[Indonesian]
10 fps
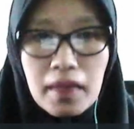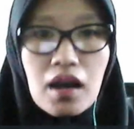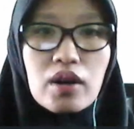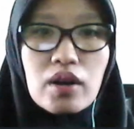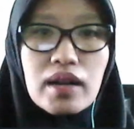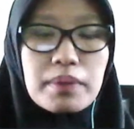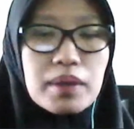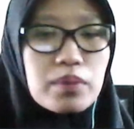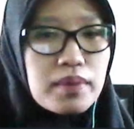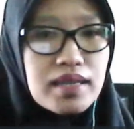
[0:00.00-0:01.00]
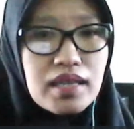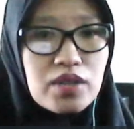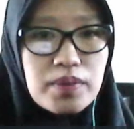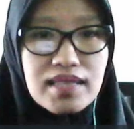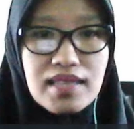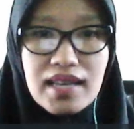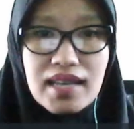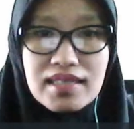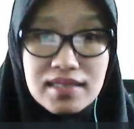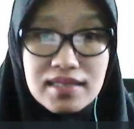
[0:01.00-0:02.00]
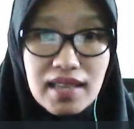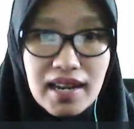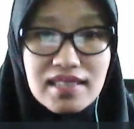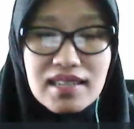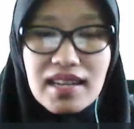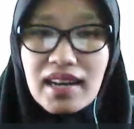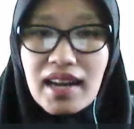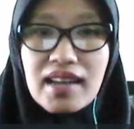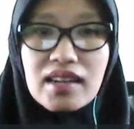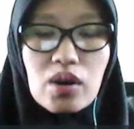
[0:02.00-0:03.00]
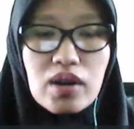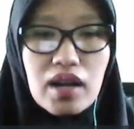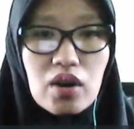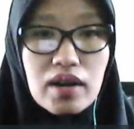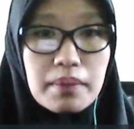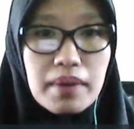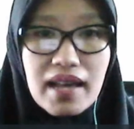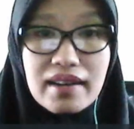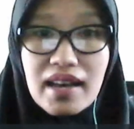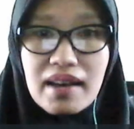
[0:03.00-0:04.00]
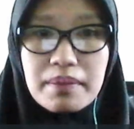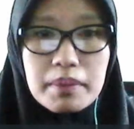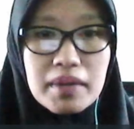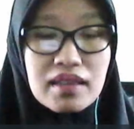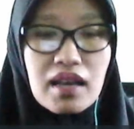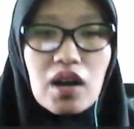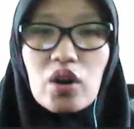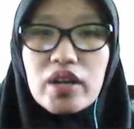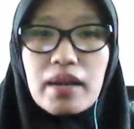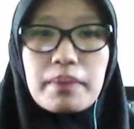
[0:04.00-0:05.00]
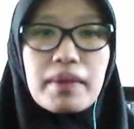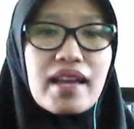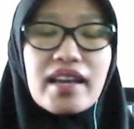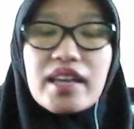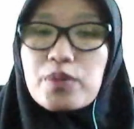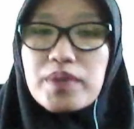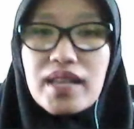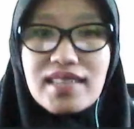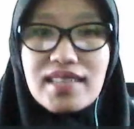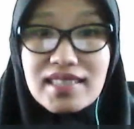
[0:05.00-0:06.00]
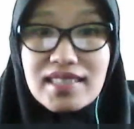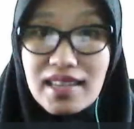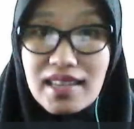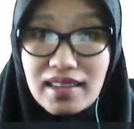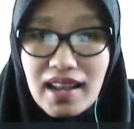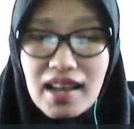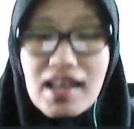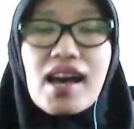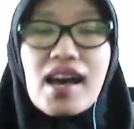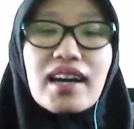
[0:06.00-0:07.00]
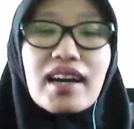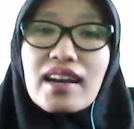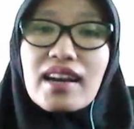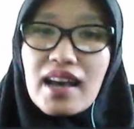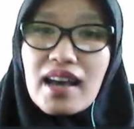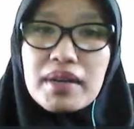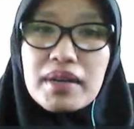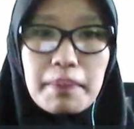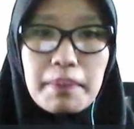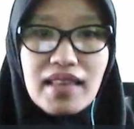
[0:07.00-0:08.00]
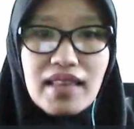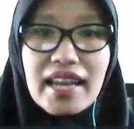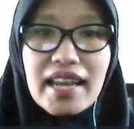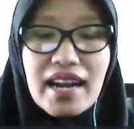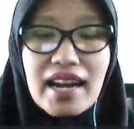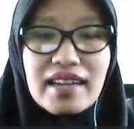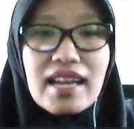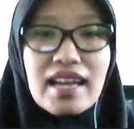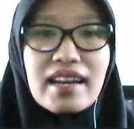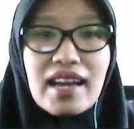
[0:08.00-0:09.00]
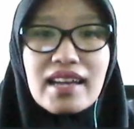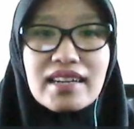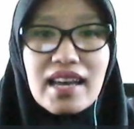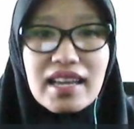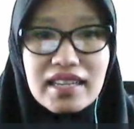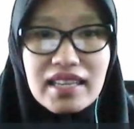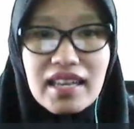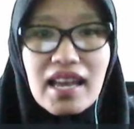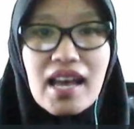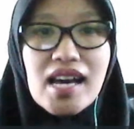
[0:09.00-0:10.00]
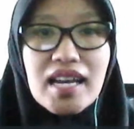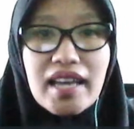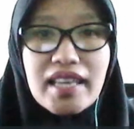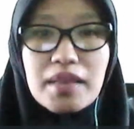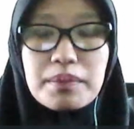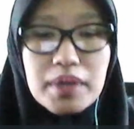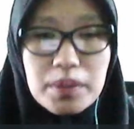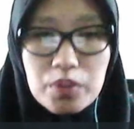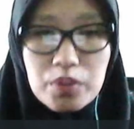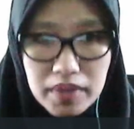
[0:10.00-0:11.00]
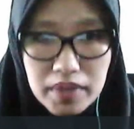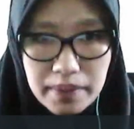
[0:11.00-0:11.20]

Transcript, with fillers: Orang pribumi hidupnya sangat sengsara, sedangkan orang-orang Belanda, pemerintah kolonial Belanda hidupnya sangat sejahtera karena mendapat aliran dana dari rakyat pribumi.